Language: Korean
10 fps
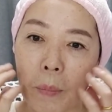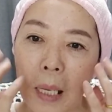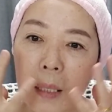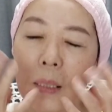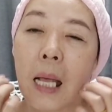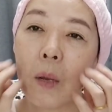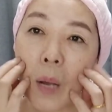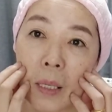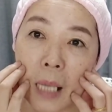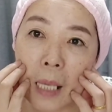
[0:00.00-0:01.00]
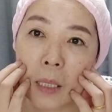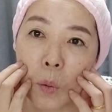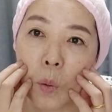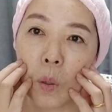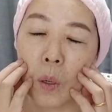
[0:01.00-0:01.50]
매끈한 광은
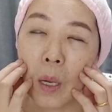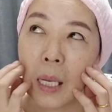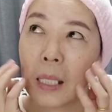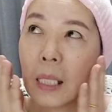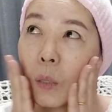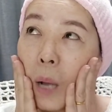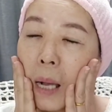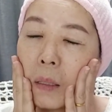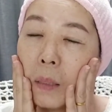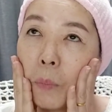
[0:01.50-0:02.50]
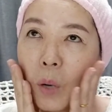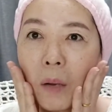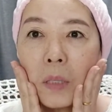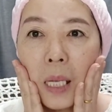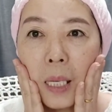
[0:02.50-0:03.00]
아니고 이 광을
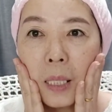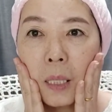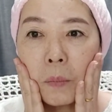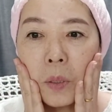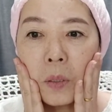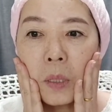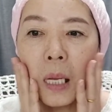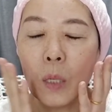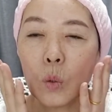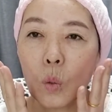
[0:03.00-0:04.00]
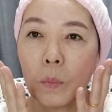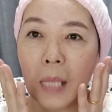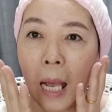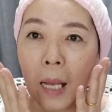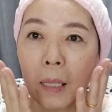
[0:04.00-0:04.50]
뭐라고 얘기하냐면
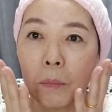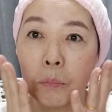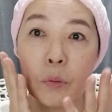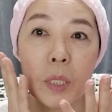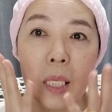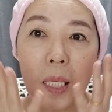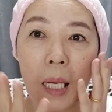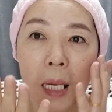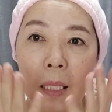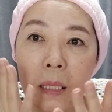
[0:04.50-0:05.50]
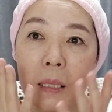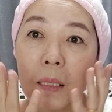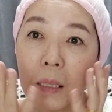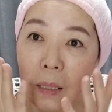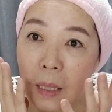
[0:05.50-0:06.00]
조금 약간 물기가
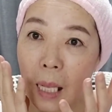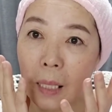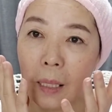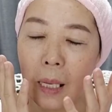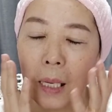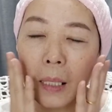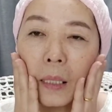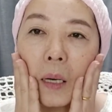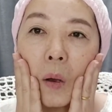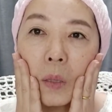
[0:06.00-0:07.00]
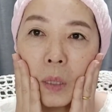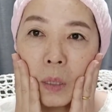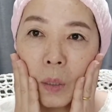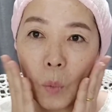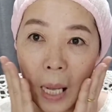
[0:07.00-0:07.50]
있는 듯한
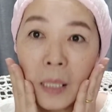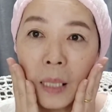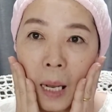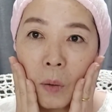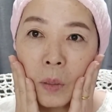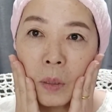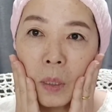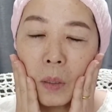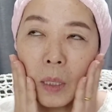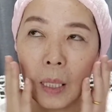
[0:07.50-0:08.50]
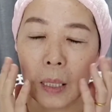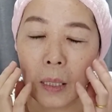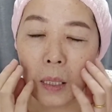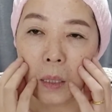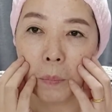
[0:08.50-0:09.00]
그런 광이 나거든요.
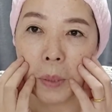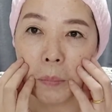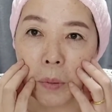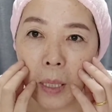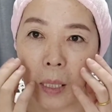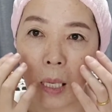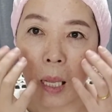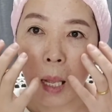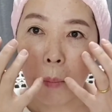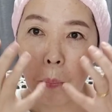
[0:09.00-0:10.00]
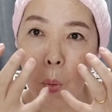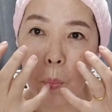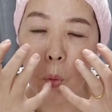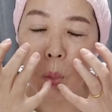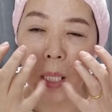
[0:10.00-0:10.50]
그래서 피부가 이렇게
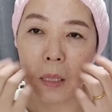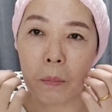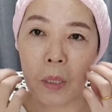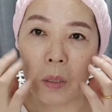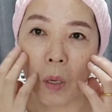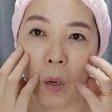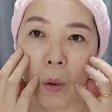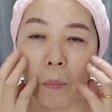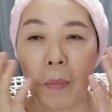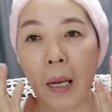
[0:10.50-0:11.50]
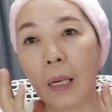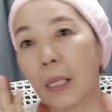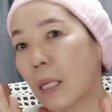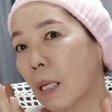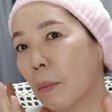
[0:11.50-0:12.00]
뽀송해지면서 막
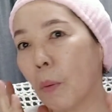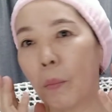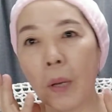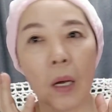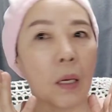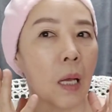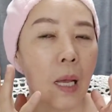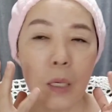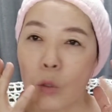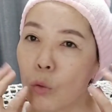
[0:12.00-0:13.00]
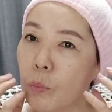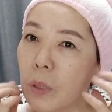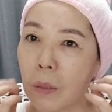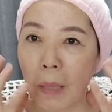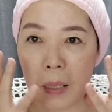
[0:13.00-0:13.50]
이렇게 보면
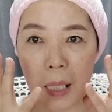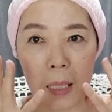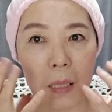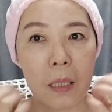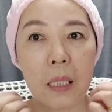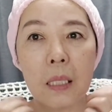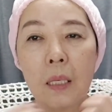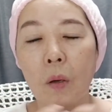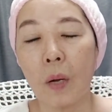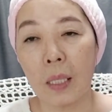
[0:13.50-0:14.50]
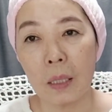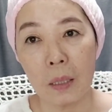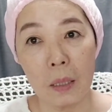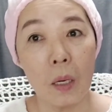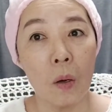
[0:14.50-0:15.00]
수분이 막 잔뜩 있는 것
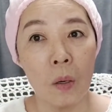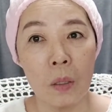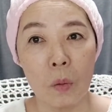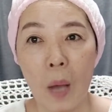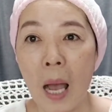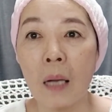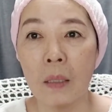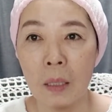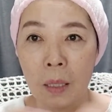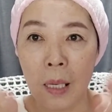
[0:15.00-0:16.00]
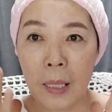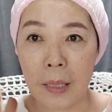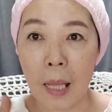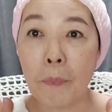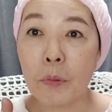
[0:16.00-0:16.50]
같은 그런 광을
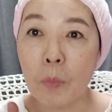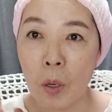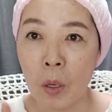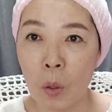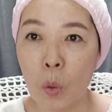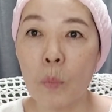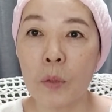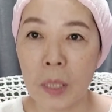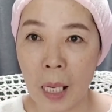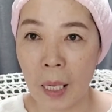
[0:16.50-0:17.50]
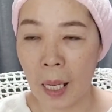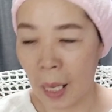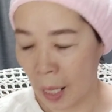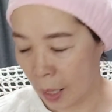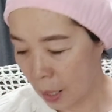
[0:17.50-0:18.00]
내뿜어요.
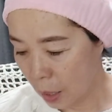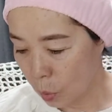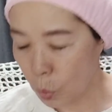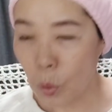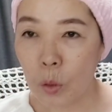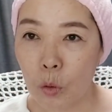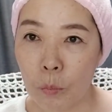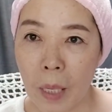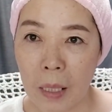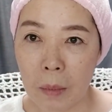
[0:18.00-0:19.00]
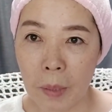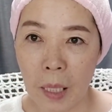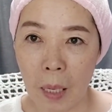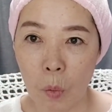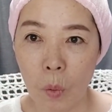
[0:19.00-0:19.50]
고분자가. 요리 준비하시면
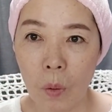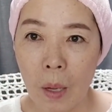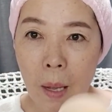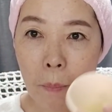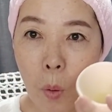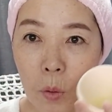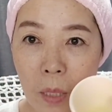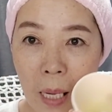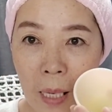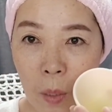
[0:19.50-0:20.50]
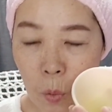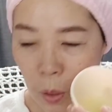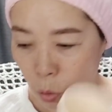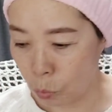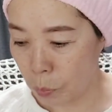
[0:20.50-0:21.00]
되고, 볼을 하나
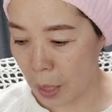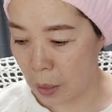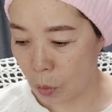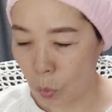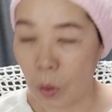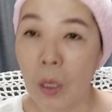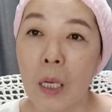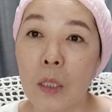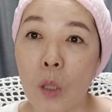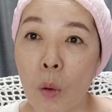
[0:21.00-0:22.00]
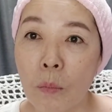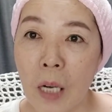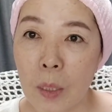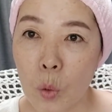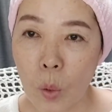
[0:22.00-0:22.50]
이렇게 준비하시고,
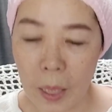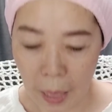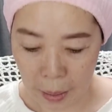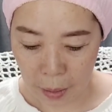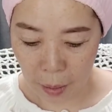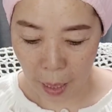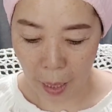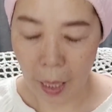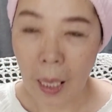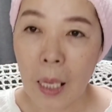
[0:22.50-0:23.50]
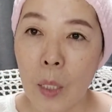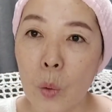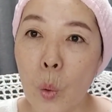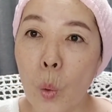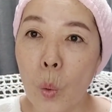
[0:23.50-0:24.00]
너무나 초간단인데
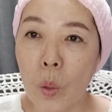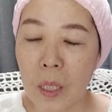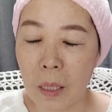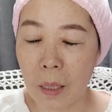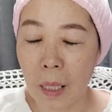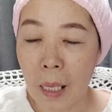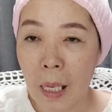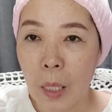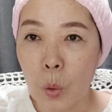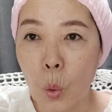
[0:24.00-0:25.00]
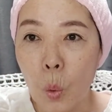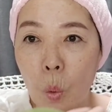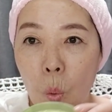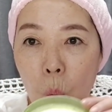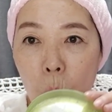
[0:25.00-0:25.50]
요 기,
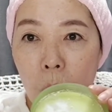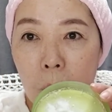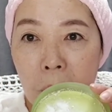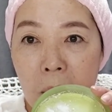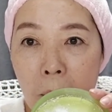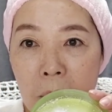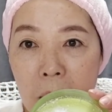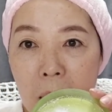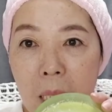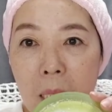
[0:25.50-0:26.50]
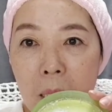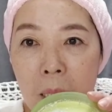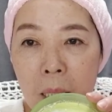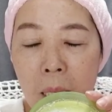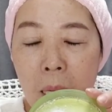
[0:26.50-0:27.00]
요
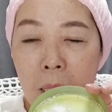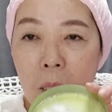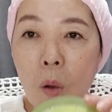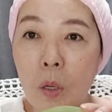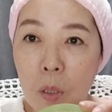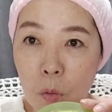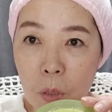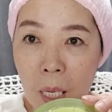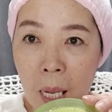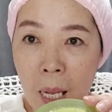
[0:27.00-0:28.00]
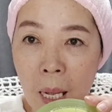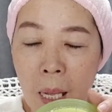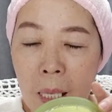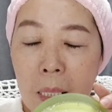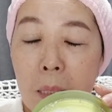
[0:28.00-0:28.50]
비타민C를 섞어서 우리가
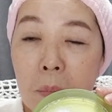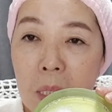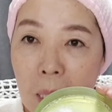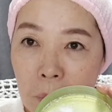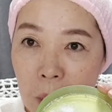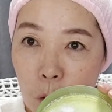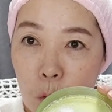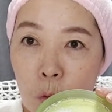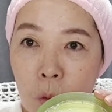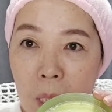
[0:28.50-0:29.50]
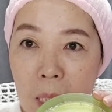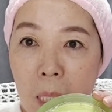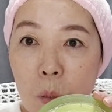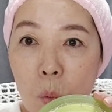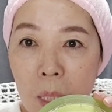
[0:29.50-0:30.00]
기미, 잡티, 주근깨,
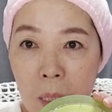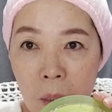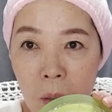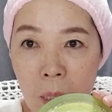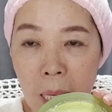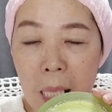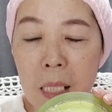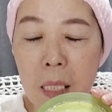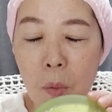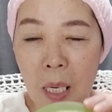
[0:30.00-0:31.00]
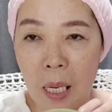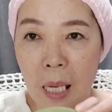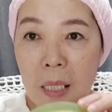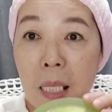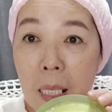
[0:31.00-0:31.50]
색소 같은 거를 같이
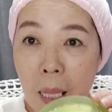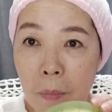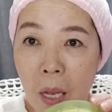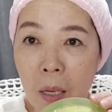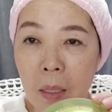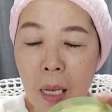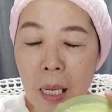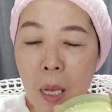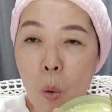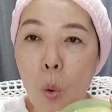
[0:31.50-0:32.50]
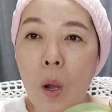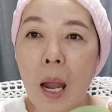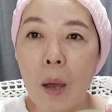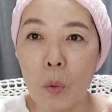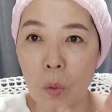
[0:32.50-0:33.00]
관리하시게 되면
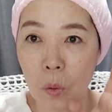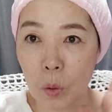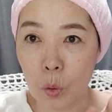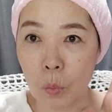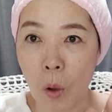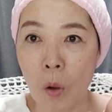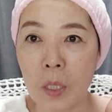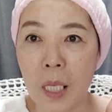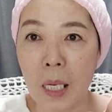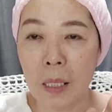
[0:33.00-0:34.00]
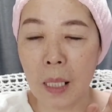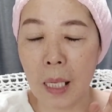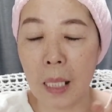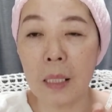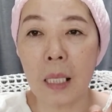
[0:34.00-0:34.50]
올라오는 거를 조금 억제하는데
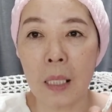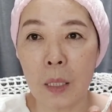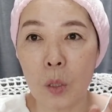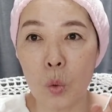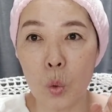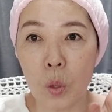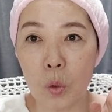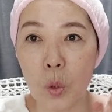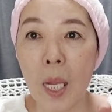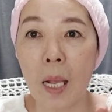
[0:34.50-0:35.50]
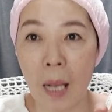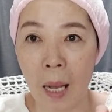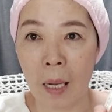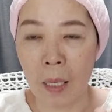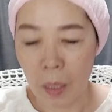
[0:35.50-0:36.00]
굉장히
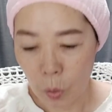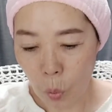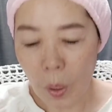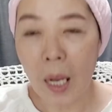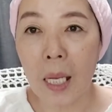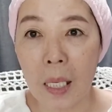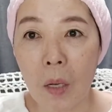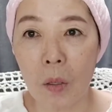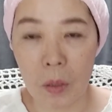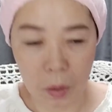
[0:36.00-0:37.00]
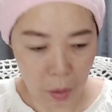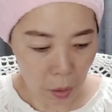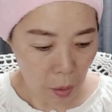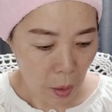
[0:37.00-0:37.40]
최강 효과가 있거든요.